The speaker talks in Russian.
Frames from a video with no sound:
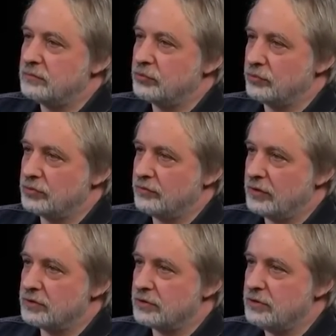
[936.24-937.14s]
что
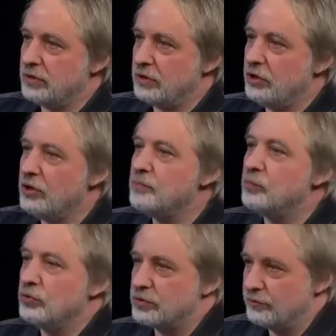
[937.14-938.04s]
называется, некий
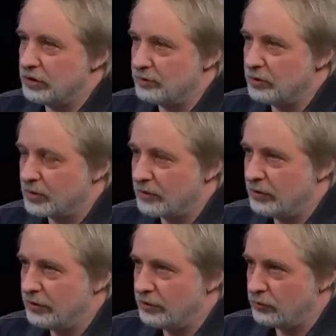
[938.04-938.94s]
импульс в этом
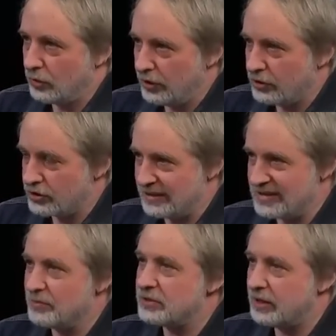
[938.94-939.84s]
направлении, то, конечно,
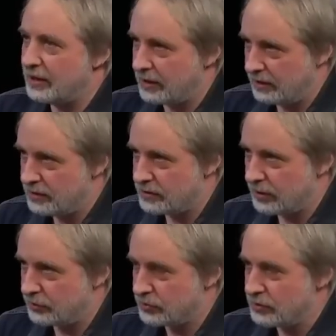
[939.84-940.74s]
самостоятельный
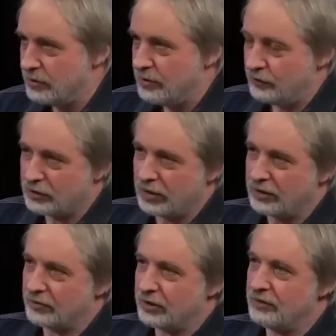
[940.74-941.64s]
статус
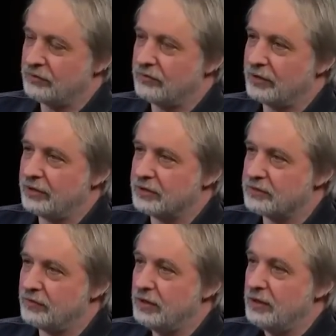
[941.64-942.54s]
Федерального архивного
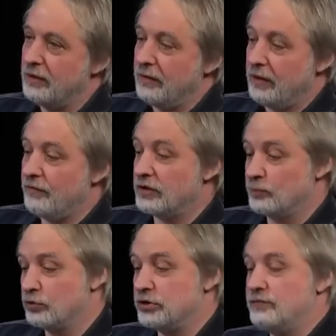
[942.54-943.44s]
агентства и
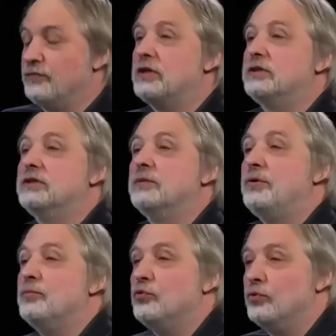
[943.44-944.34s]
возможность выхода
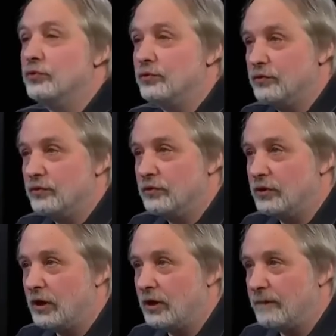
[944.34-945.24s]
напрямую
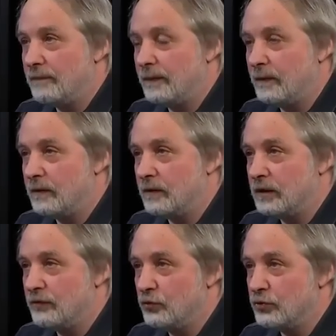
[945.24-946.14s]
на, на
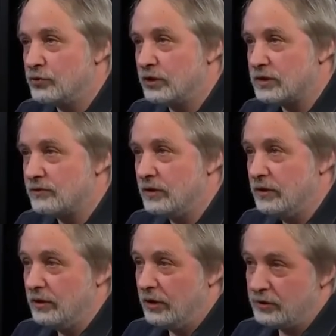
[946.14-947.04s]
главу государства,
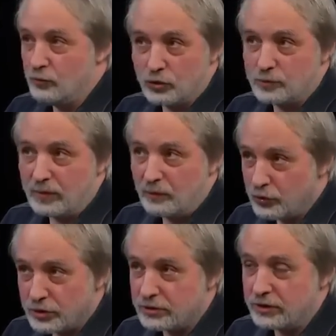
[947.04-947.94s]
это может
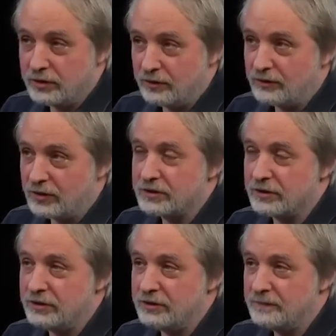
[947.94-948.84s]
помочь, кстати говоря, в
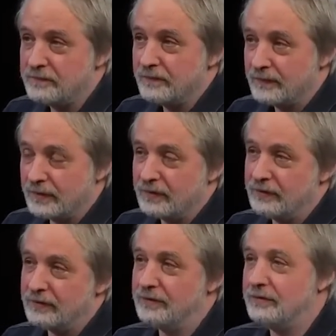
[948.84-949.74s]
раскрытии
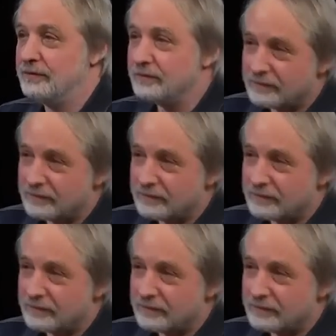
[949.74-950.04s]
э,